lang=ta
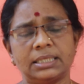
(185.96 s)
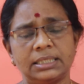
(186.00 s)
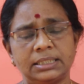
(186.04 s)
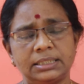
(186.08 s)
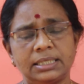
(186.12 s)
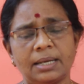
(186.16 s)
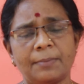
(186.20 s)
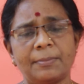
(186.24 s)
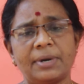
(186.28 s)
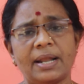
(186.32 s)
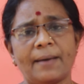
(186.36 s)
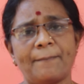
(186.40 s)

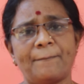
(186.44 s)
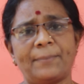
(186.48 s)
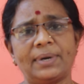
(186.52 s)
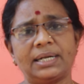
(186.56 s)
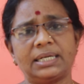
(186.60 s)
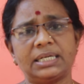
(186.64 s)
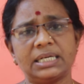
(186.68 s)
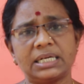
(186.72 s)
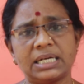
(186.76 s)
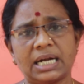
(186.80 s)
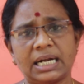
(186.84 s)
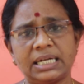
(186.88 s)

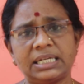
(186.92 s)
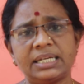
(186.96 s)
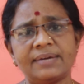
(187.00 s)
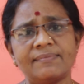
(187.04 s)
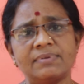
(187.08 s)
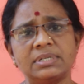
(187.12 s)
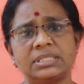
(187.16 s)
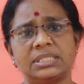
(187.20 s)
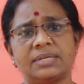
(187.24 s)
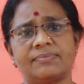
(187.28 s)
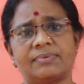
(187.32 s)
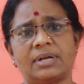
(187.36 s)
திட்டமிடப்பட்டு
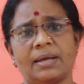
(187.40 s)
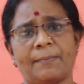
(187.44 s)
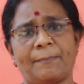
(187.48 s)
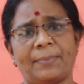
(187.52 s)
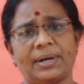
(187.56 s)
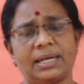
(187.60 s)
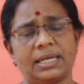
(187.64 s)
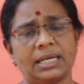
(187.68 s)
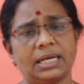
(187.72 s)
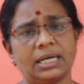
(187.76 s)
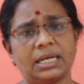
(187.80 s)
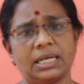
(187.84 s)
கட்டவிழ்த்து
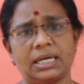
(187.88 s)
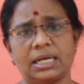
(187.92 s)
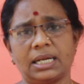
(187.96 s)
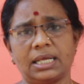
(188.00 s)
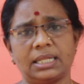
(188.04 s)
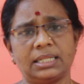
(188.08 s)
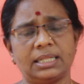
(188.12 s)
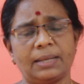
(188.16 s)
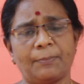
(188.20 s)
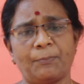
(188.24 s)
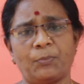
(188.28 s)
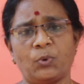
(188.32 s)
விடப்பட்டிருக்கின்ற
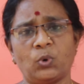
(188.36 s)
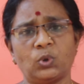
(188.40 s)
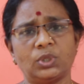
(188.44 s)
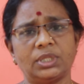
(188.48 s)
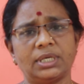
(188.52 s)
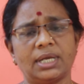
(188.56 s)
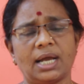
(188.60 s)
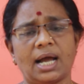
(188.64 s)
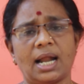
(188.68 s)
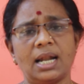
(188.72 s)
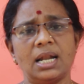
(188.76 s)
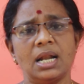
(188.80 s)
இந்த
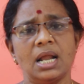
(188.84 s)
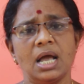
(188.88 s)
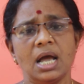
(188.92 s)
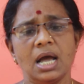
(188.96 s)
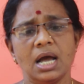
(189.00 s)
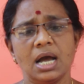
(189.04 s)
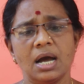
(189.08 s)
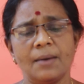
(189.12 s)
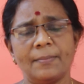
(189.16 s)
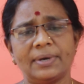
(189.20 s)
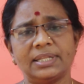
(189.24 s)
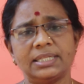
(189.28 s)
போதையால்
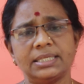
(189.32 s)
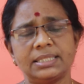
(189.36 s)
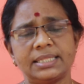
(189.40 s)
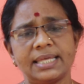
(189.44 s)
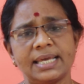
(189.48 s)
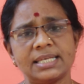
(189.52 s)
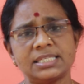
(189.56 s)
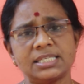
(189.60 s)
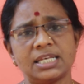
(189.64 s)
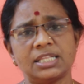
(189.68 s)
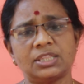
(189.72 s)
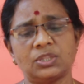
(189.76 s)
எமது
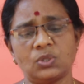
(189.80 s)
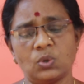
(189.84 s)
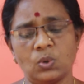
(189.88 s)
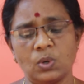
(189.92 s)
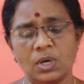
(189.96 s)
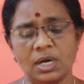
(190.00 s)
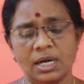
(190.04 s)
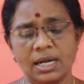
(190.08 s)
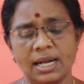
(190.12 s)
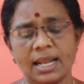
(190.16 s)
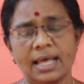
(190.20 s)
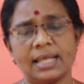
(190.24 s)

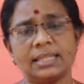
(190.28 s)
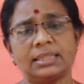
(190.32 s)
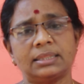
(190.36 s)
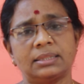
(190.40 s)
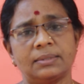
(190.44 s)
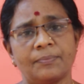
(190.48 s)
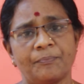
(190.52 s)
தேசத்தில் உள்ள